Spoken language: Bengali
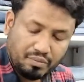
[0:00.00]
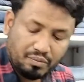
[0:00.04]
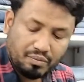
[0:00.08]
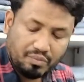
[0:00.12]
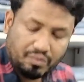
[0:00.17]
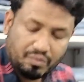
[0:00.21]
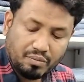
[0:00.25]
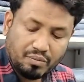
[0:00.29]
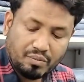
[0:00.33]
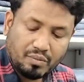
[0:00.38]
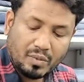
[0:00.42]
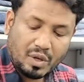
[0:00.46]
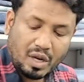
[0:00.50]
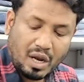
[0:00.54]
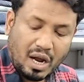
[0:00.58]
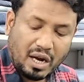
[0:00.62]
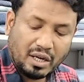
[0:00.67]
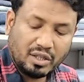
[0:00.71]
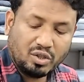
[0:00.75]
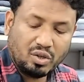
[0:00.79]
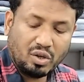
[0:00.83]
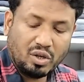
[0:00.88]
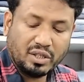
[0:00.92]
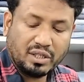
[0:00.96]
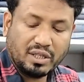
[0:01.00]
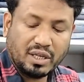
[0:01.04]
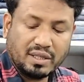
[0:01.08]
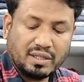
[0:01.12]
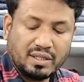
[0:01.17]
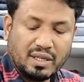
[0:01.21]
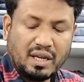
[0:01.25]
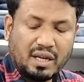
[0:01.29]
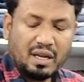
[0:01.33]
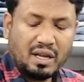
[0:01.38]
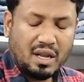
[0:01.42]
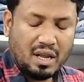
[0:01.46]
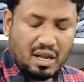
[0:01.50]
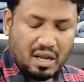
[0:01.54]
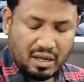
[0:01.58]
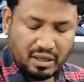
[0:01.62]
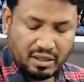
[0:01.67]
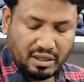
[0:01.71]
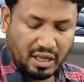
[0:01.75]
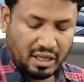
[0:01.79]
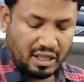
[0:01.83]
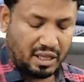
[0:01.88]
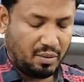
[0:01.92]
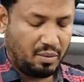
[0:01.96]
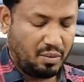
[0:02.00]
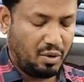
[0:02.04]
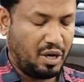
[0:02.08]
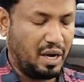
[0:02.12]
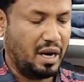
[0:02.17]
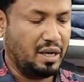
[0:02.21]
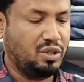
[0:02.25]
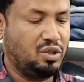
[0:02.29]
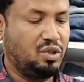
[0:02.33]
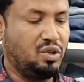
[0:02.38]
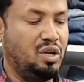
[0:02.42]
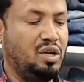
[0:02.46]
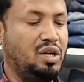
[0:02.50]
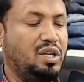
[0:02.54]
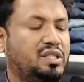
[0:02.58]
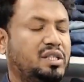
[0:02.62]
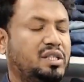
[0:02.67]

আটচল্লিশ আছে যাদের ঘরে আটচল্লিশ তারা নিতে